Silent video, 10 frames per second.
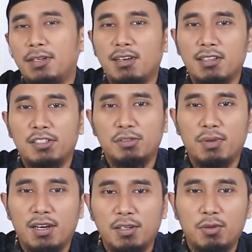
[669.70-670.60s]
pada Allah
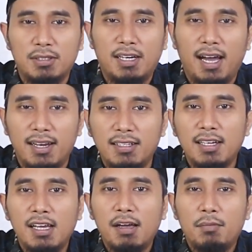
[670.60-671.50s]
Subhanahu wa
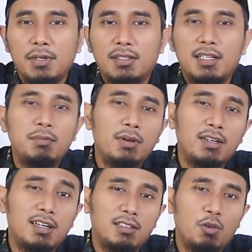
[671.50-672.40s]
taala, minta
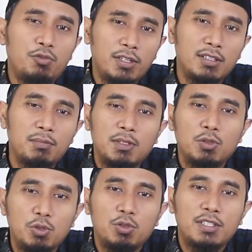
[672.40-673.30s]
diberikan taufik dan
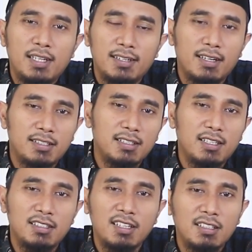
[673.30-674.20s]
petunjuknya agar
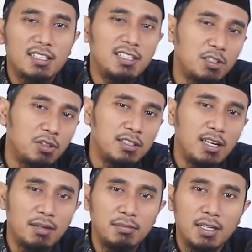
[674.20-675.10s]
kita tidak terjatuh ke
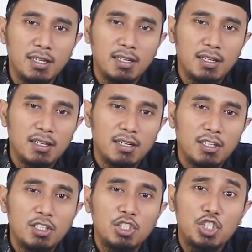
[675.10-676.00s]
dalam
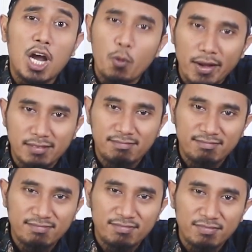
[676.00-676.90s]
syahwat.
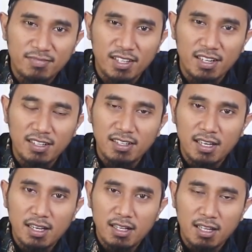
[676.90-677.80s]
Ya.
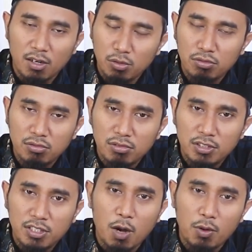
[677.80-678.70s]
Lalu
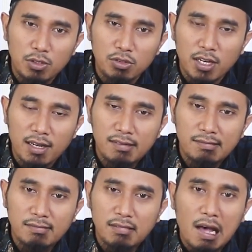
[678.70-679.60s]
syahwat juga
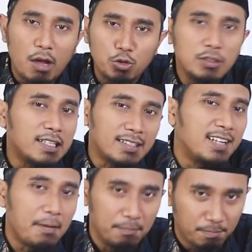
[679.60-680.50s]
harus
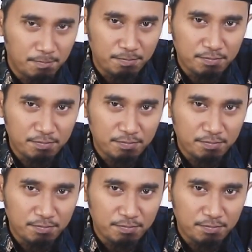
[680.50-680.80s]
diredam.